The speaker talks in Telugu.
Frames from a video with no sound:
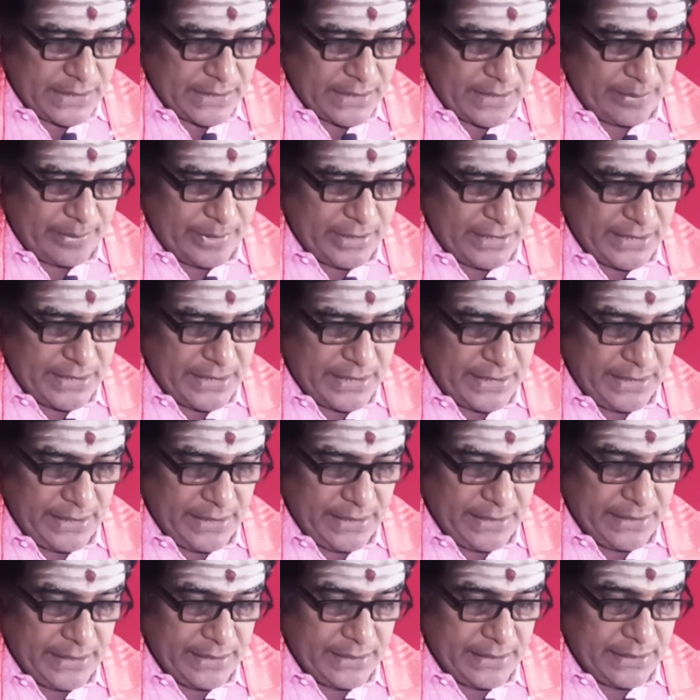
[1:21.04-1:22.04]
కాబట్టి
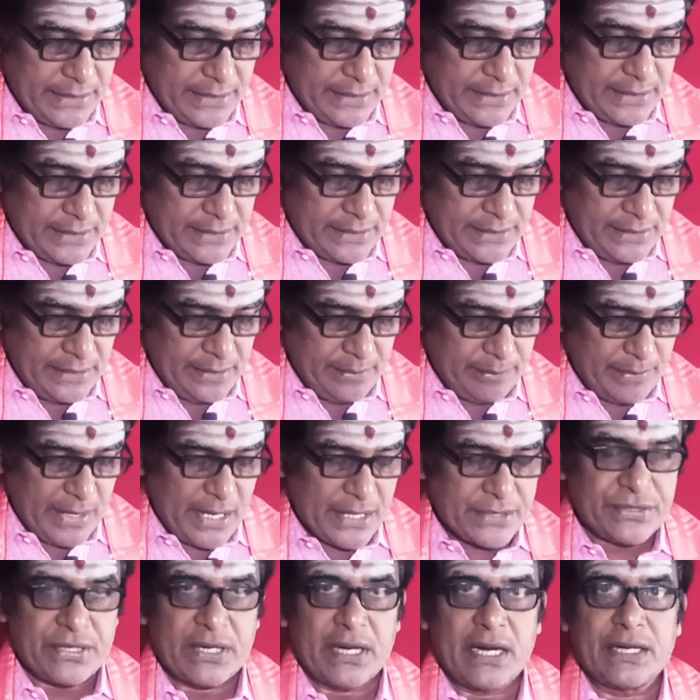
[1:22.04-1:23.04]
ఈ
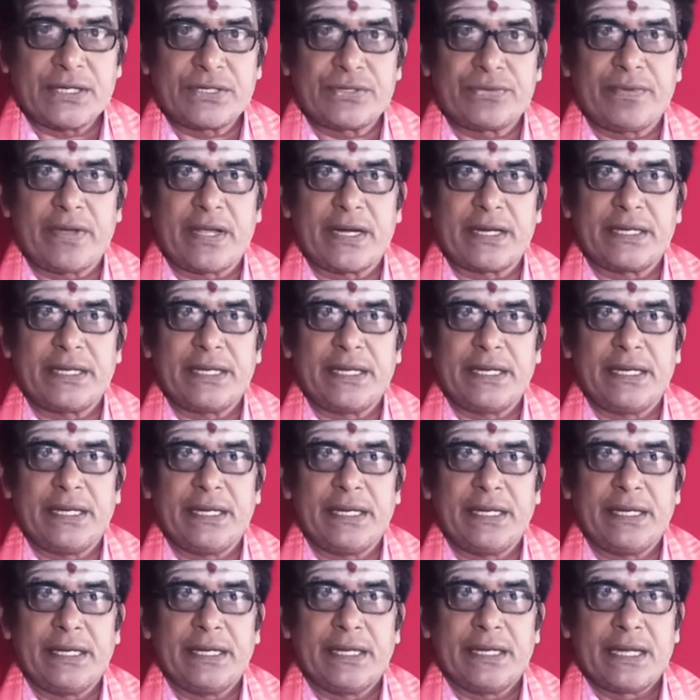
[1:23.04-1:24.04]
మేషరాశి వారికి
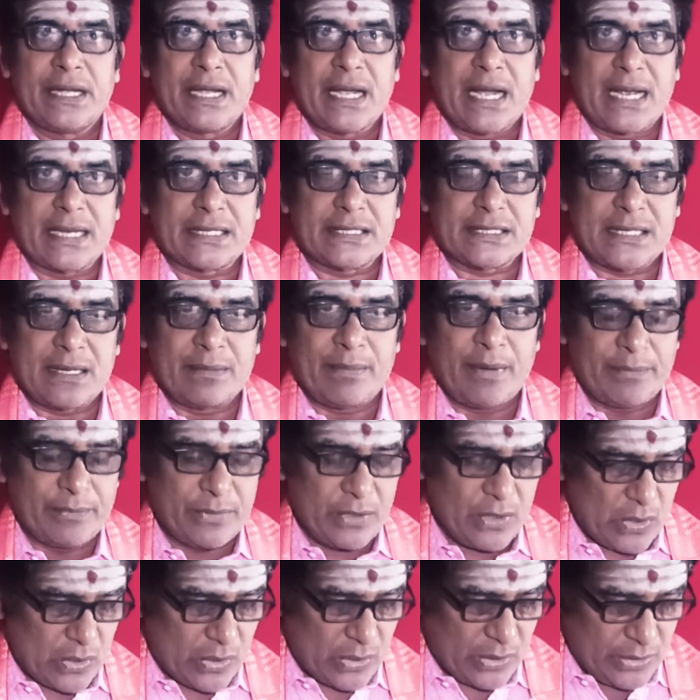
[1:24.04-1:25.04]

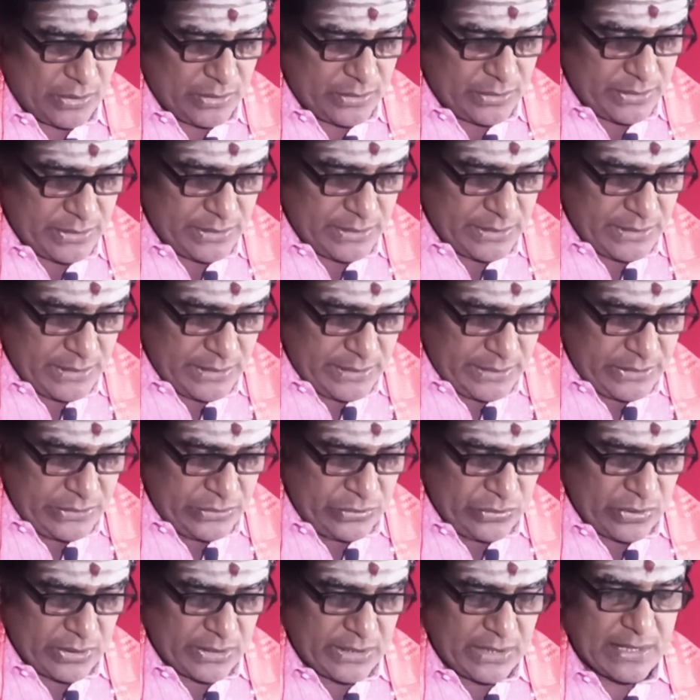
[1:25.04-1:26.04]
అష్టమంలో
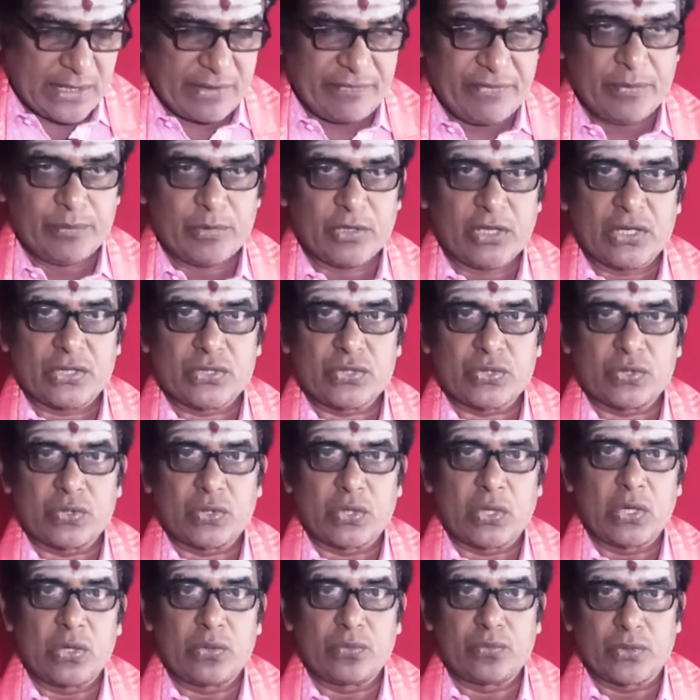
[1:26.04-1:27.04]
ఈ యొక్క రవి బుధ
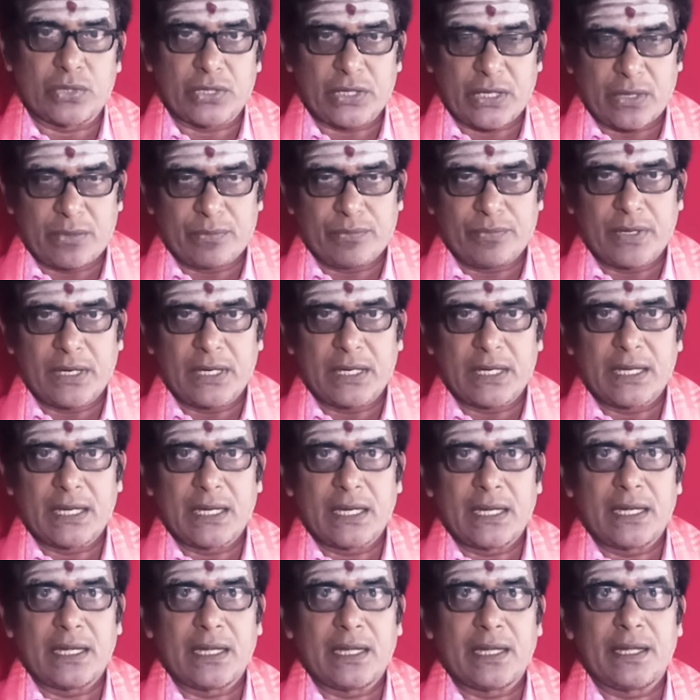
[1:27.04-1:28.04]
శుక్రులు ఉండడం వలన
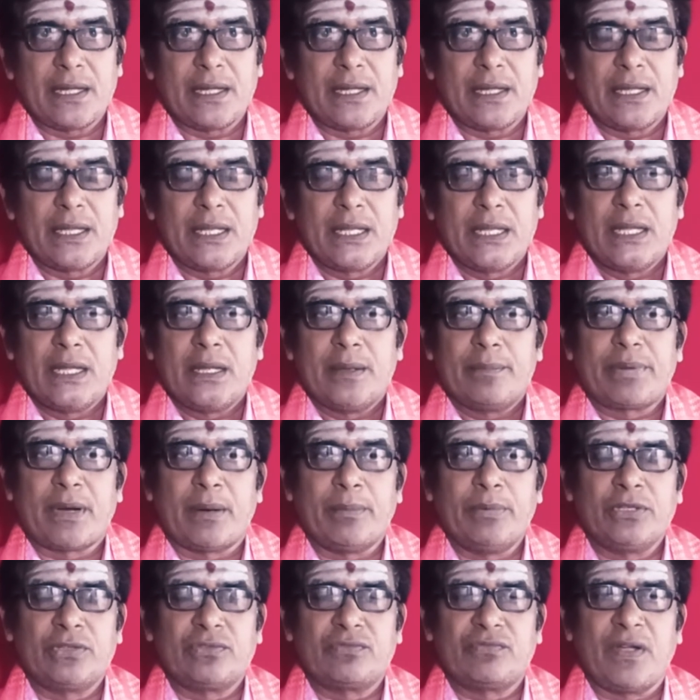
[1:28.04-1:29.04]

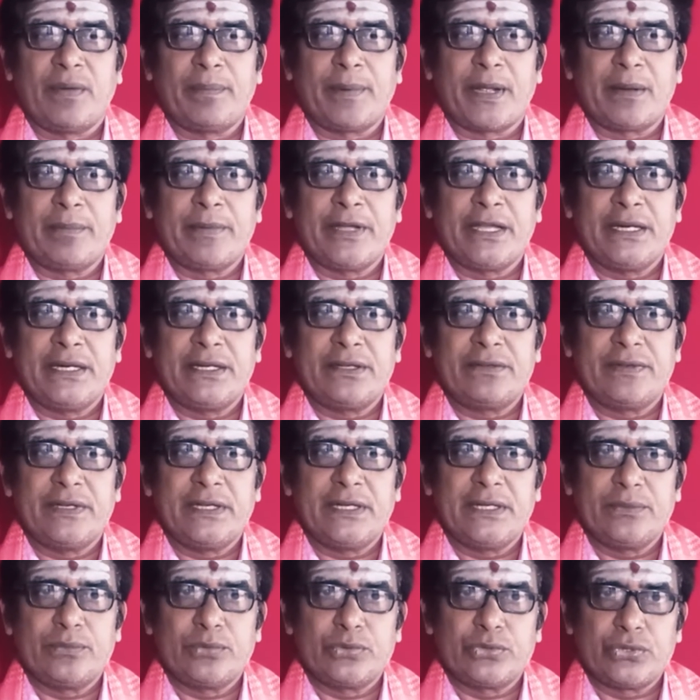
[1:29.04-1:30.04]

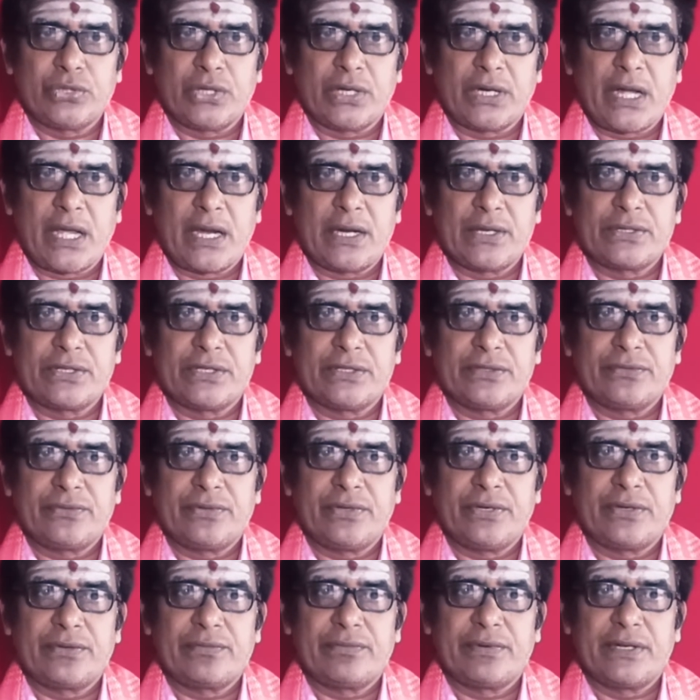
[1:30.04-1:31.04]
ప్రభుత్వపరమైనటువంటి ఉద్యోగాలు
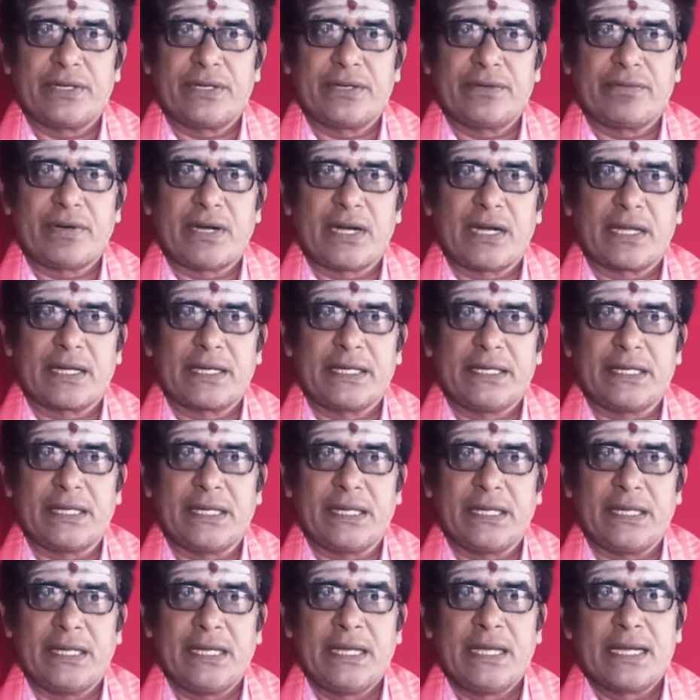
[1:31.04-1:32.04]
చేస్తున్నటువంటి వాళ్ళకి
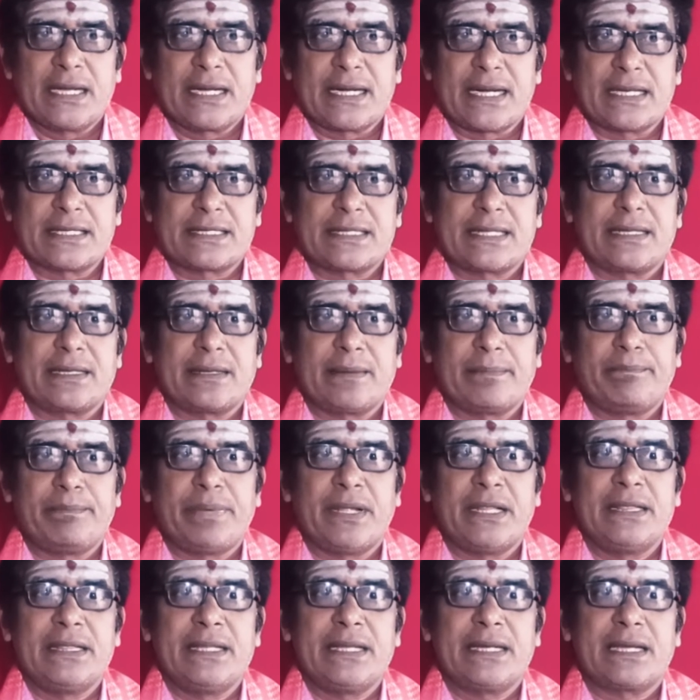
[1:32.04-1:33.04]
కాస్త
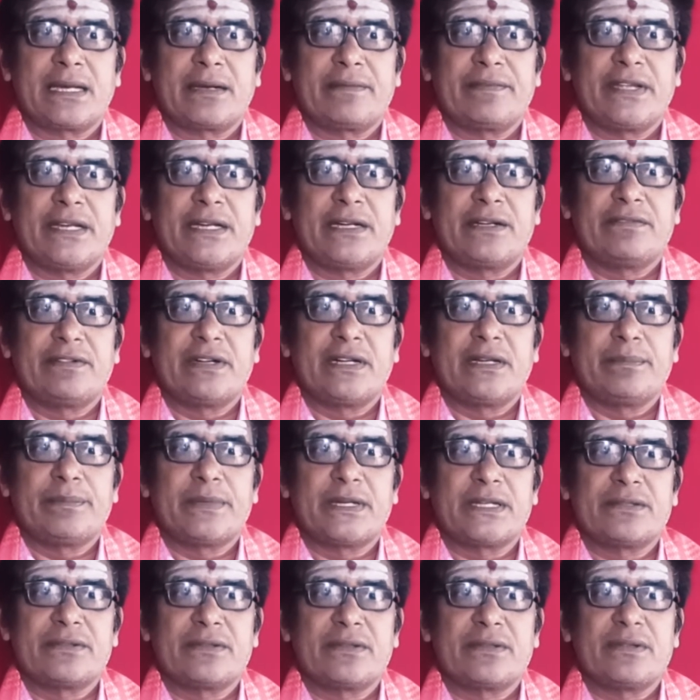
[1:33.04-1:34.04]
ఇబ్బందికరమైనటువంటి
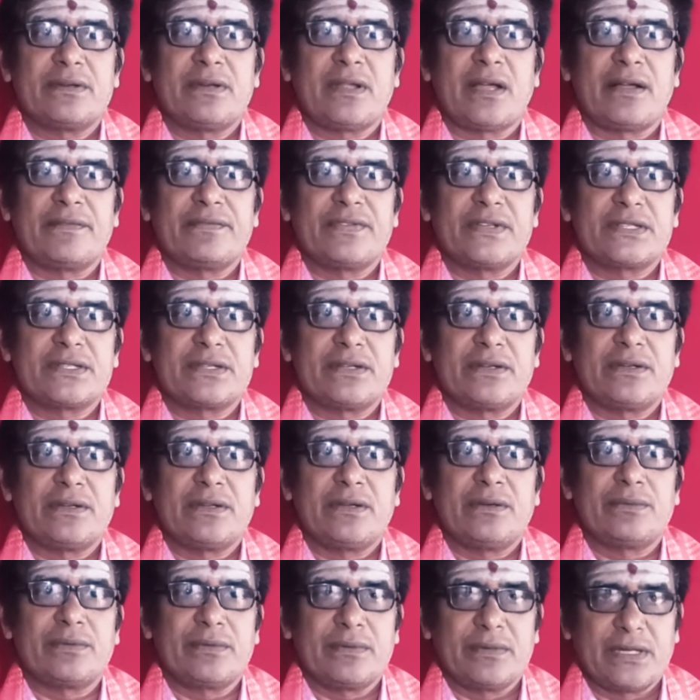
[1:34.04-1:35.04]
పరిస్థితులు
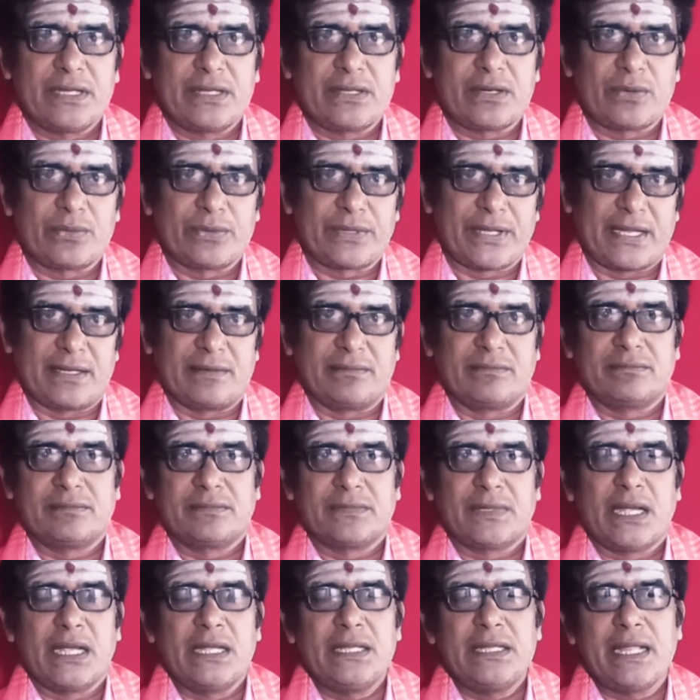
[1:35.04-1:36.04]
ఆఫీసుల్లో ఎదురవుతాయి
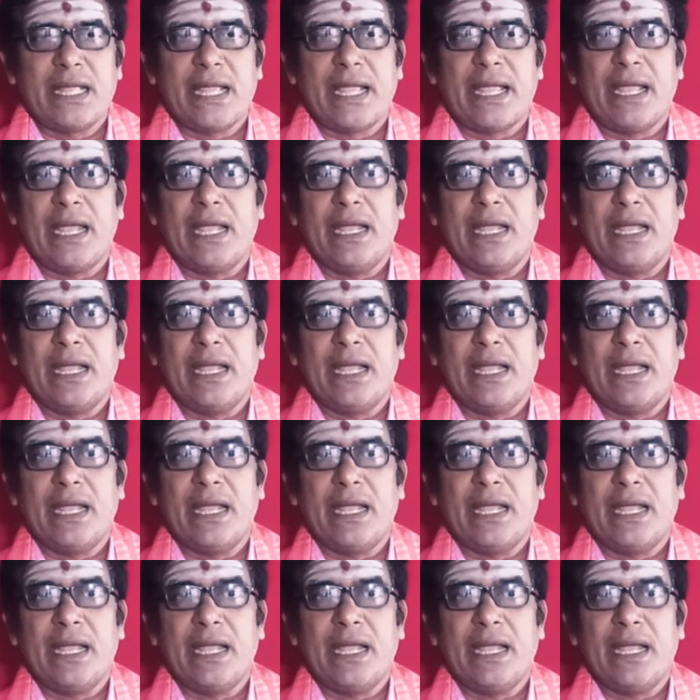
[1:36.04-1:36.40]
అయితే